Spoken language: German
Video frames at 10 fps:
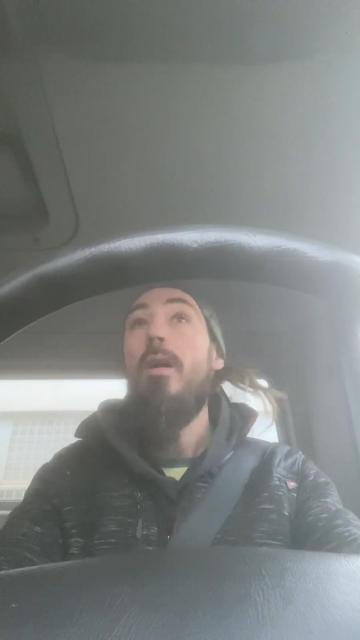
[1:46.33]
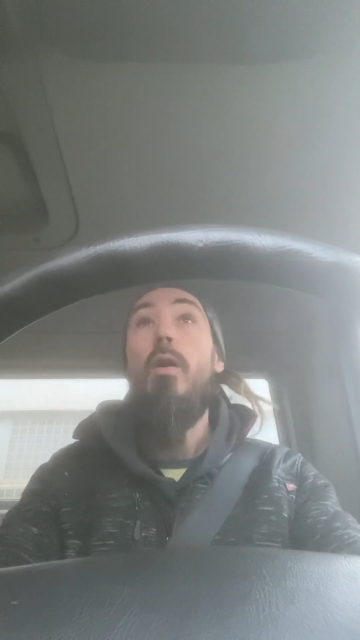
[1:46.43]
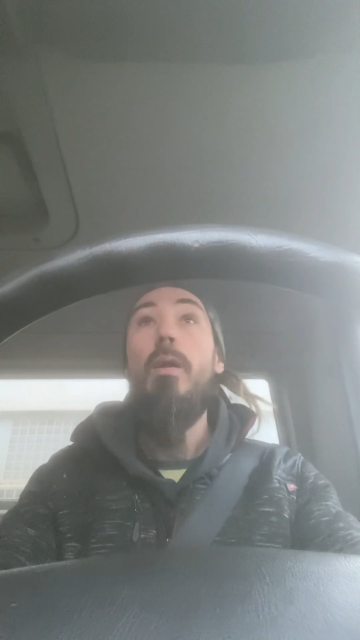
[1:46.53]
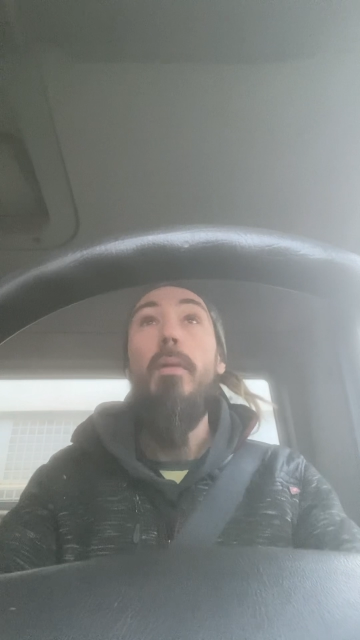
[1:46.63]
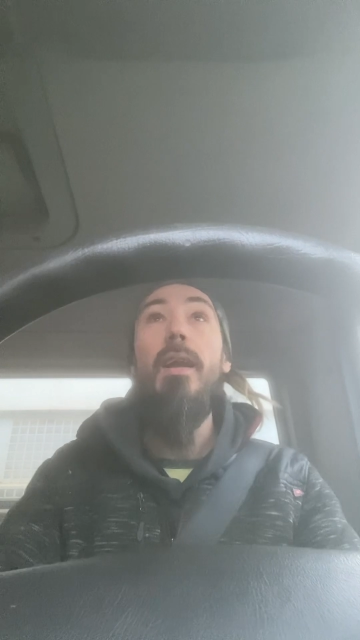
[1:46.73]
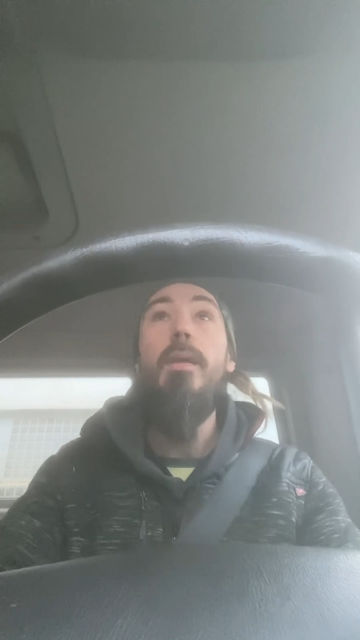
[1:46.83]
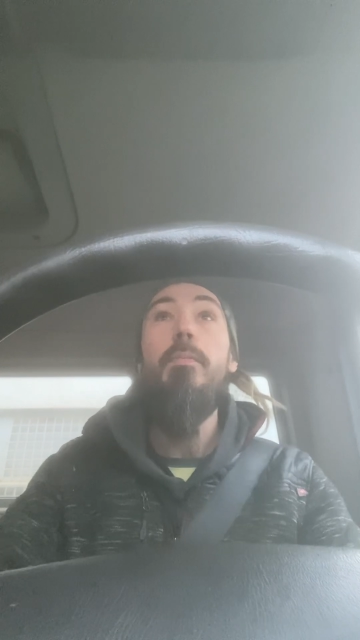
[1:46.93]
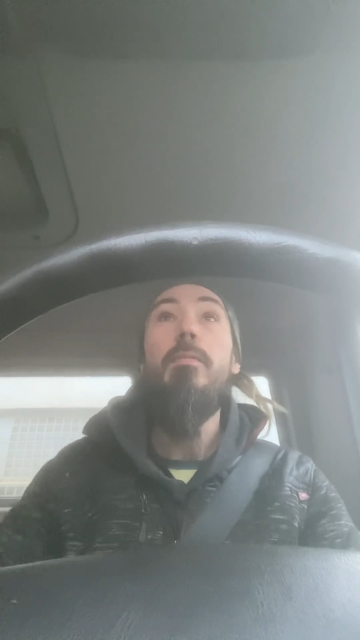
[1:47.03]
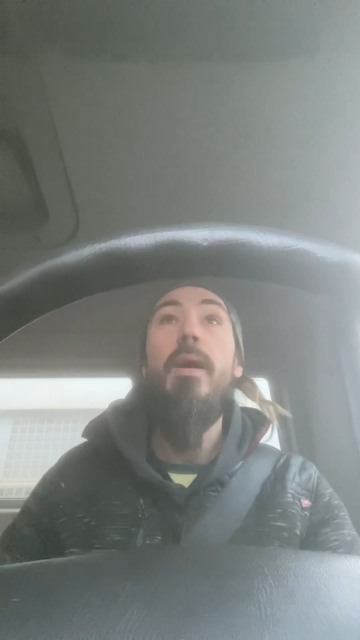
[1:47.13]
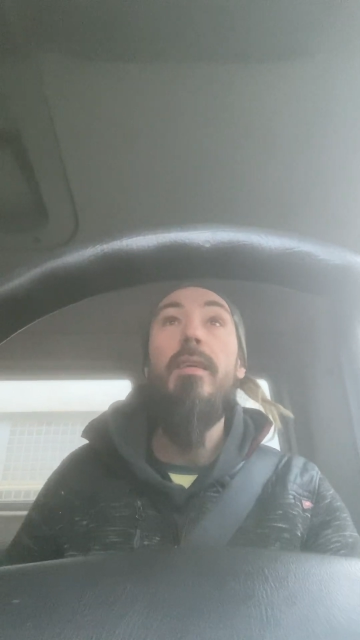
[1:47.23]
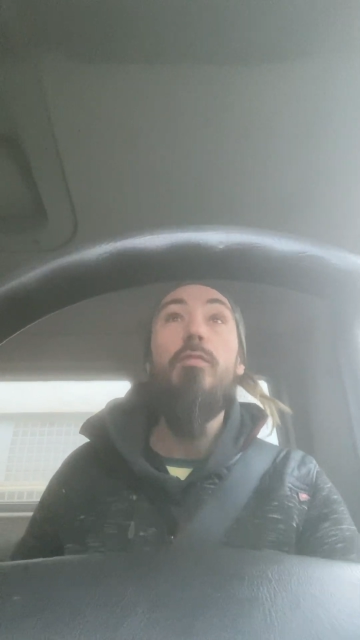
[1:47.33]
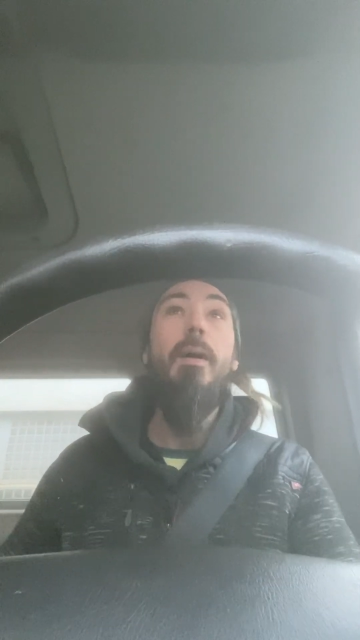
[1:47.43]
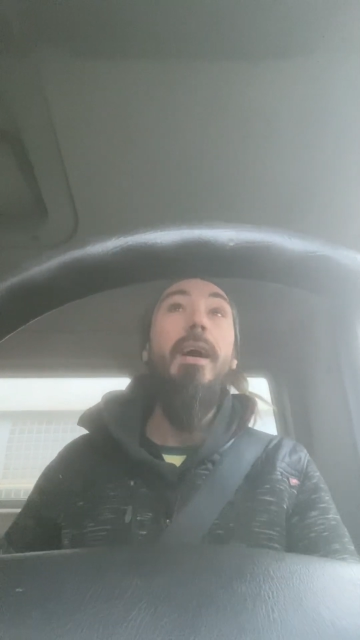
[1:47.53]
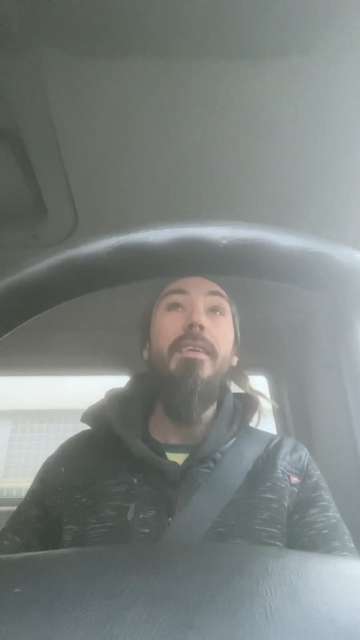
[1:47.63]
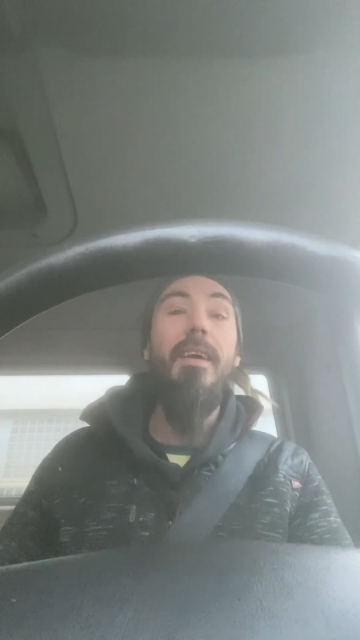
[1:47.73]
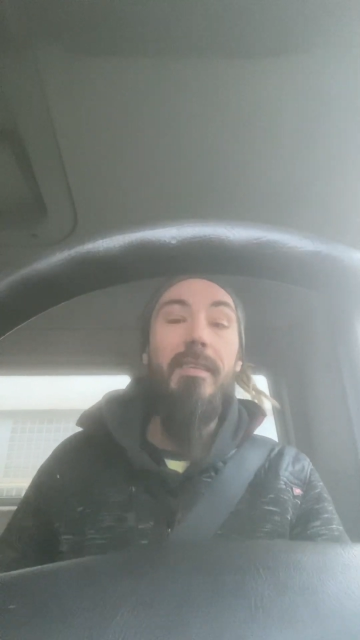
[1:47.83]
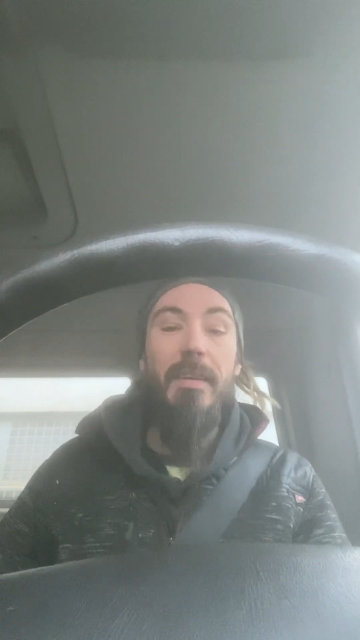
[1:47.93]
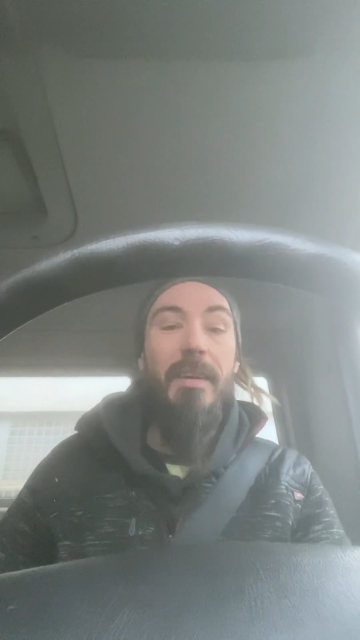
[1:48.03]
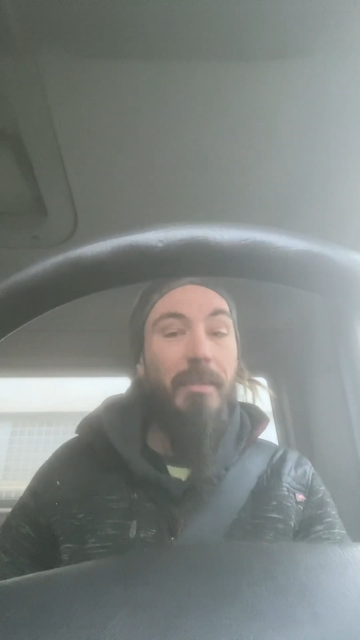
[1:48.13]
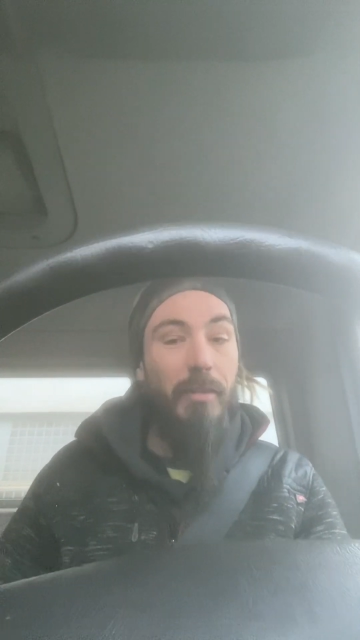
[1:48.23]
Und am allerliebsten mache ich eine Sprachnachricht,
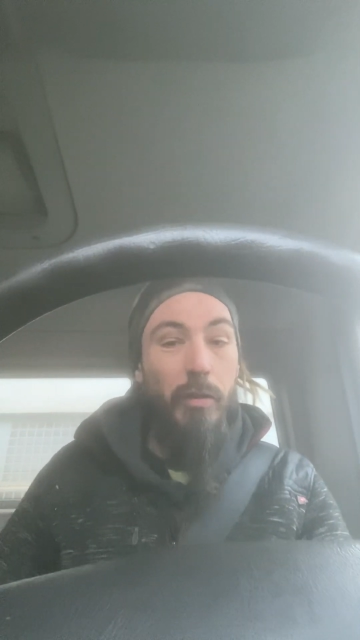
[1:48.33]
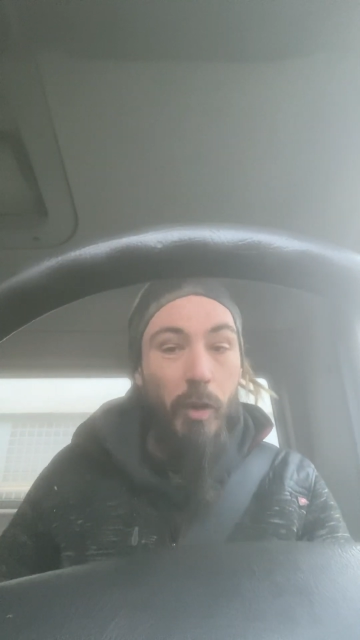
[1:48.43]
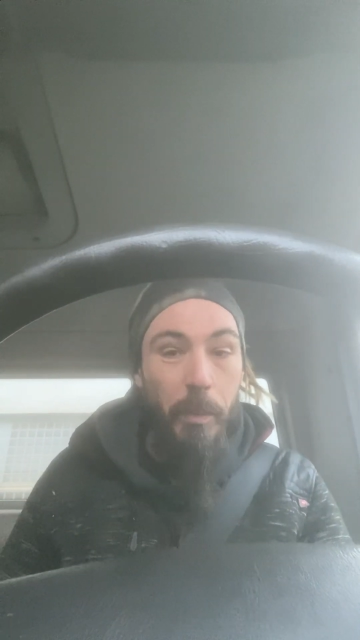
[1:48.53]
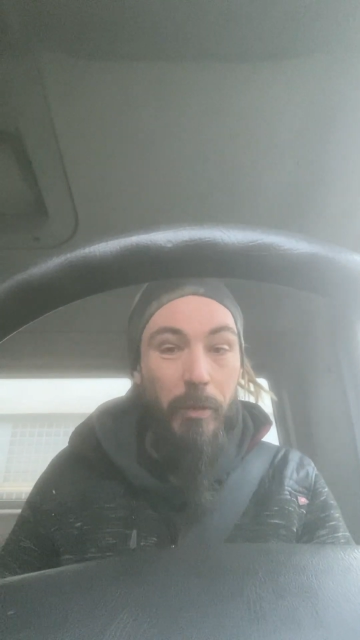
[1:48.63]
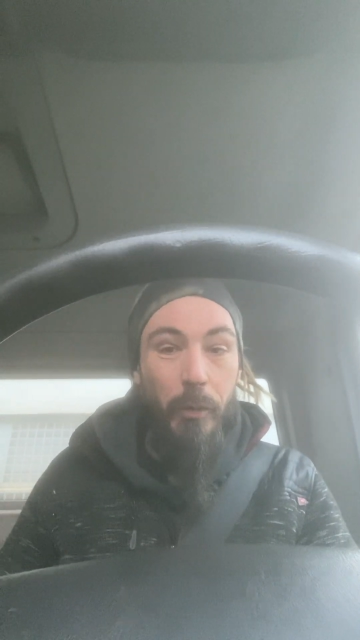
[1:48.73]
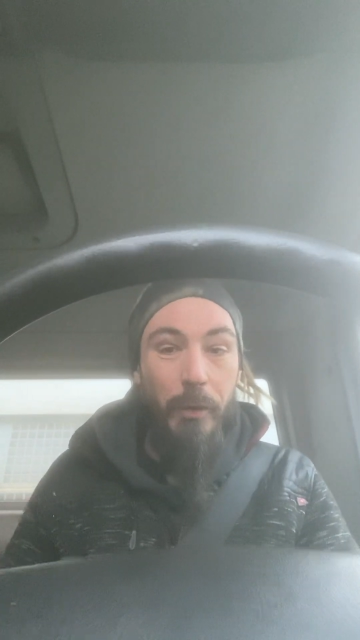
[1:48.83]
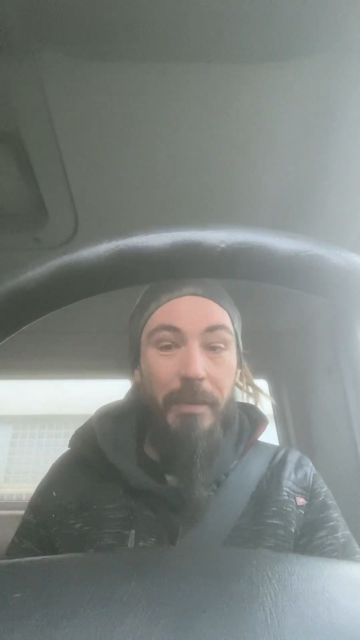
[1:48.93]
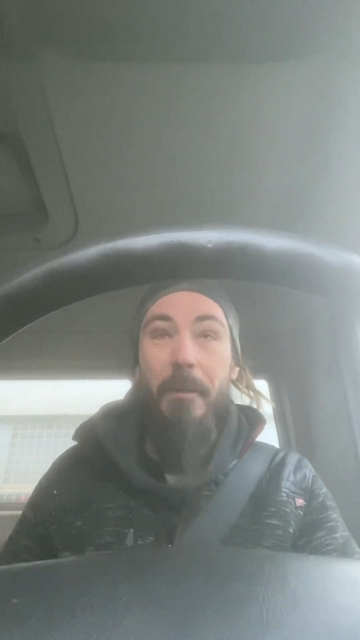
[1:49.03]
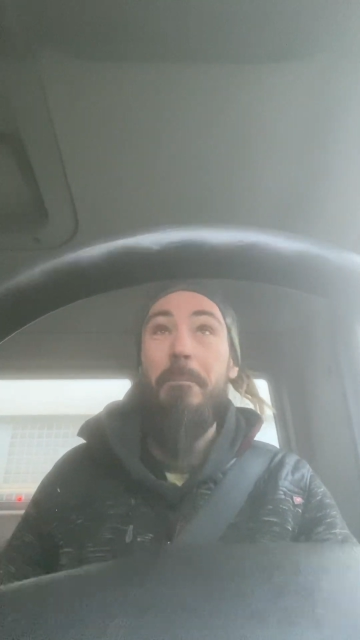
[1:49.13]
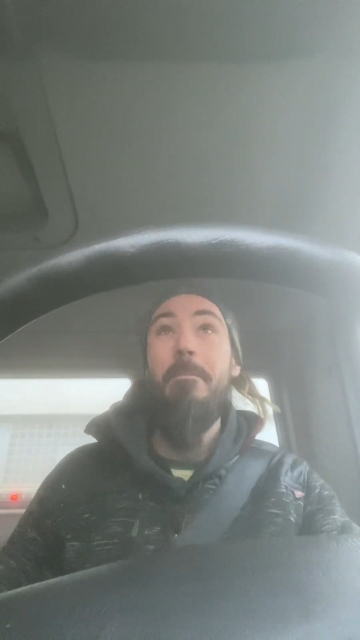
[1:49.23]
weil dann wird es noch persönlicher.